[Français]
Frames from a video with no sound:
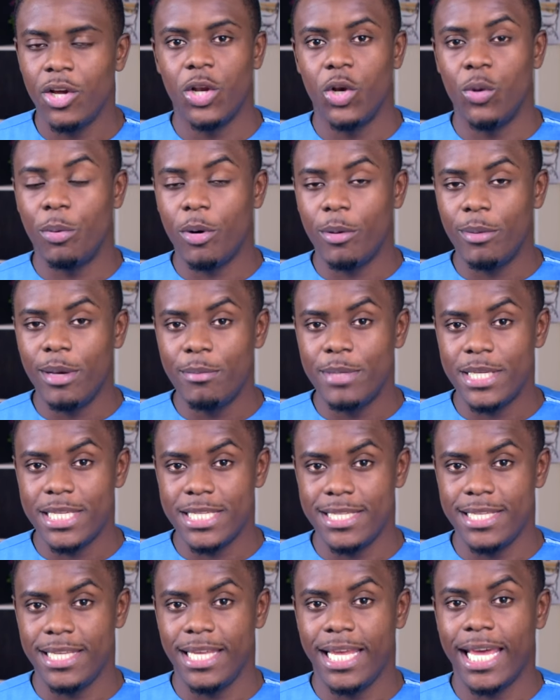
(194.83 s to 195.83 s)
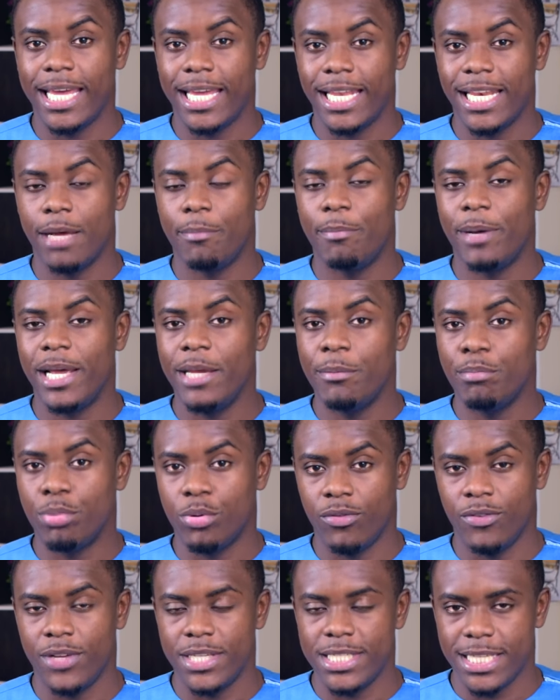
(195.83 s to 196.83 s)
Le problème ici est qu'elle n'a pas
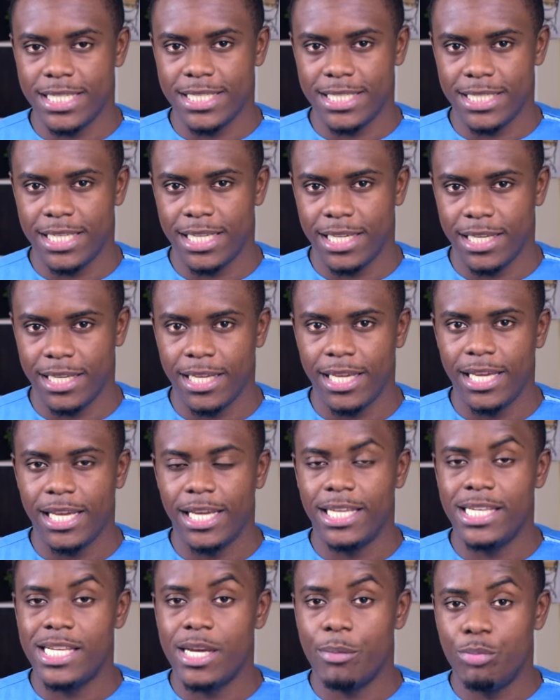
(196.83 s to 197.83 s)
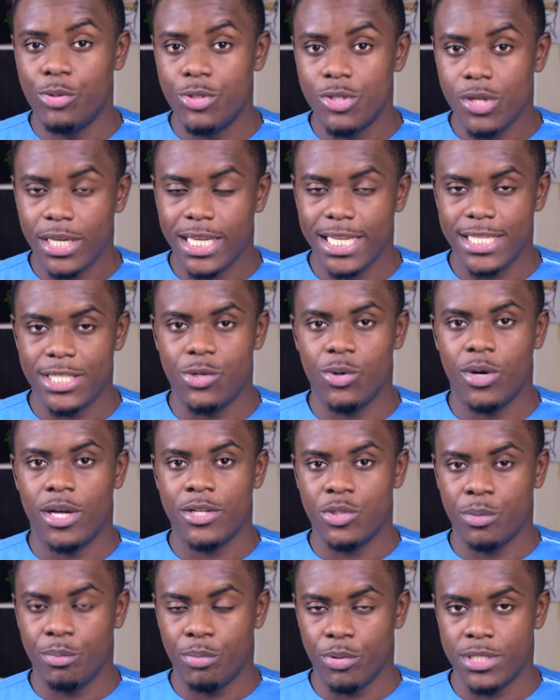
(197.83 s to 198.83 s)
éprouvé cette idée. Il y a plusieurs questions à
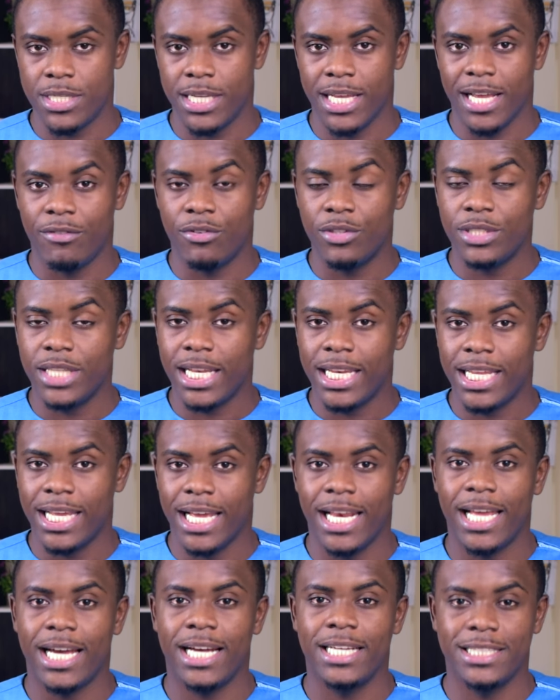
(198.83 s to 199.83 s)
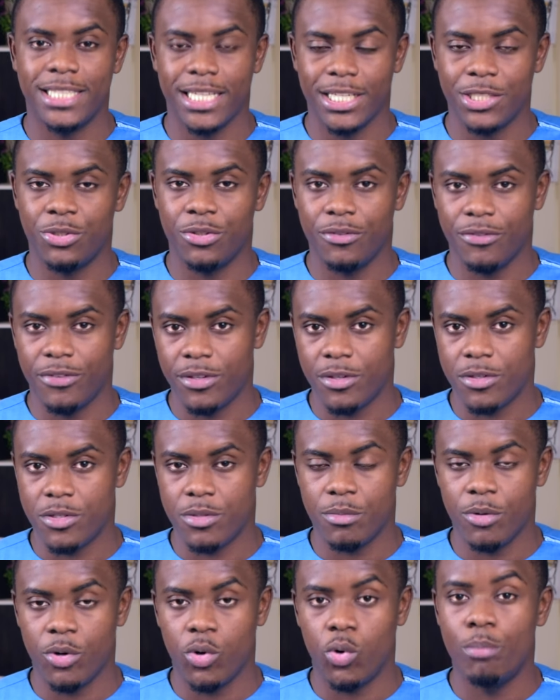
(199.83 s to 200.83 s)
se poser avant d'aller à la recherche de
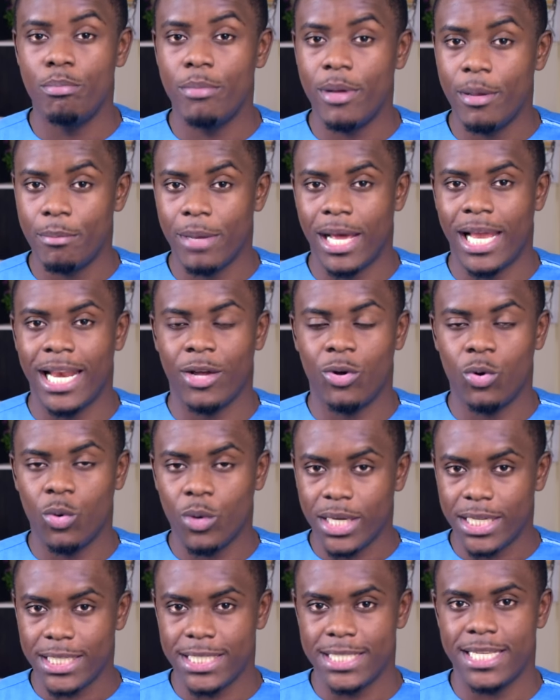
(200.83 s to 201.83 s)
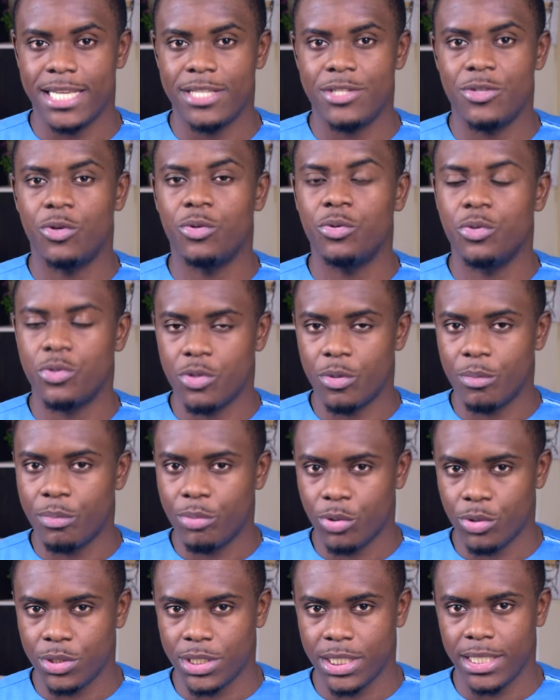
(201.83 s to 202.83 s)
financement ou même à la concrétisation de son
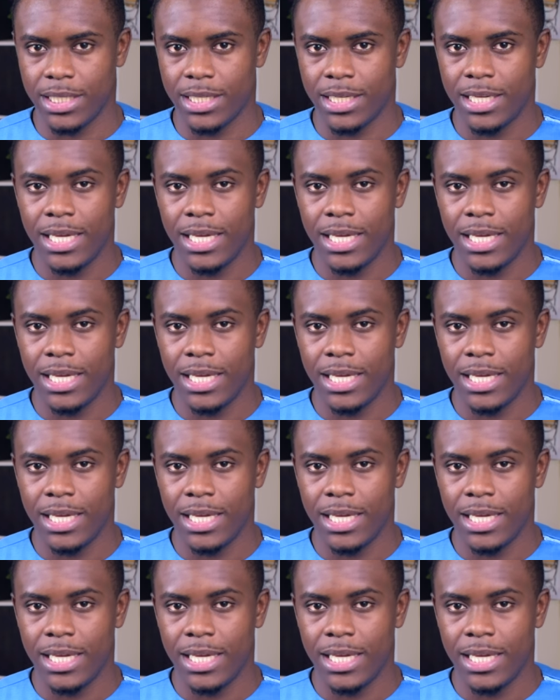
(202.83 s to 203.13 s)
projet.